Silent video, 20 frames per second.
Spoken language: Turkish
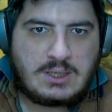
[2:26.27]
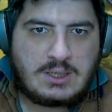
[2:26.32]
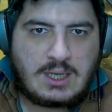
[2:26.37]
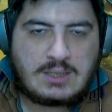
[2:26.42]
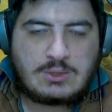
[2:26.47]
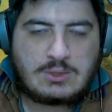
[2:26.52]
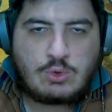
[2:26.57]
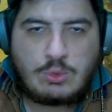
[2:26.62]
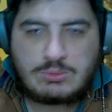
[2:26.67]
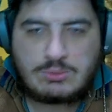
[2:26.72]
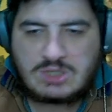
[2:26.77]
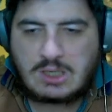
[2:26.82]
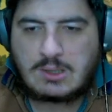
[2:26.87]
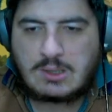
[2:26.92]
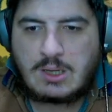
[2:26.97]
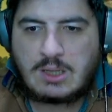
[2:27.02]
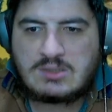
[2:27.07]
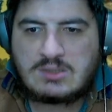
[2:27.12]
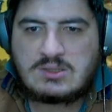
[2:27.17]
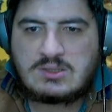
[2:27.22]
Hani
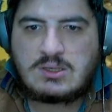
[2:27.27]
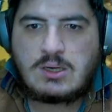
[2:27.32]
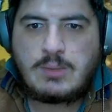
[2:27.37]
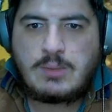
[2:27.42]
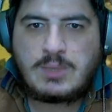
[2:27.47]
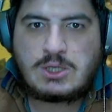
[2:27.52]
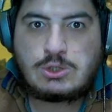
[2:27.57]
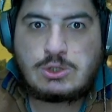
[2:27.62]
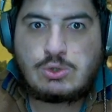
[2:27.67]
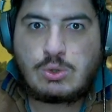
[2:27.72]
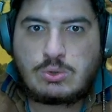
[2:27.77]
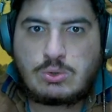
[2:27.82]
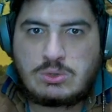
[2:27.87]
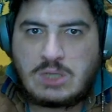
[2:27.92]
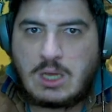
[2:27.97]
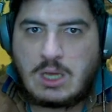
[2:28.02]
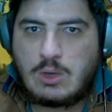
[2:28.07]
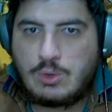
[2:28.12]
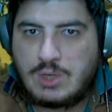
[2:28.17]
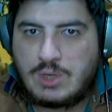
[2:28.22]
komutan counterlamak çok
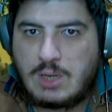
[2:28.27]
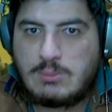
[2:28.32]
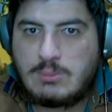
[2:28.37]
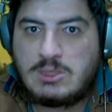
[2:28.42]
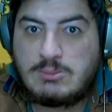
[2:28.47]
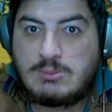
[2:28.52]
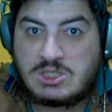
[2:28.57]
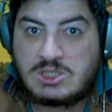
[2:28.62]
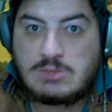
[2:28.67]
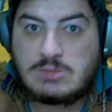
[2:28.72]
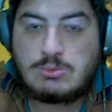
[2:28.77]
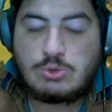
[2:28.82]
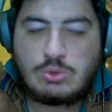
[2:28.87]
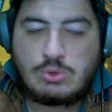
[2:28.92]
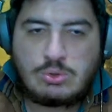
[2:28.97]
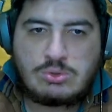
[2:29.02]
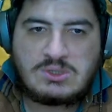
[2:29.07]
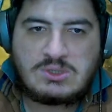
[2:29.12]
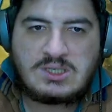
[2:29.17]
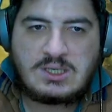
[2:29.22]
daha önemliymiş gibi
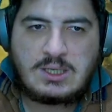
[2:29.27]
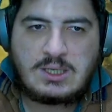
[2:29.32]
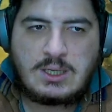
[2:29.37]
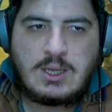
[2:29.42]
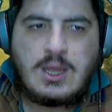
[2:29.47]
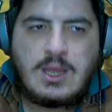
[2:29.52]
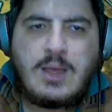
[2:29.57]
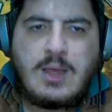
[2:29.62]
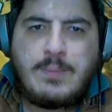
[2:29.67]
görünse de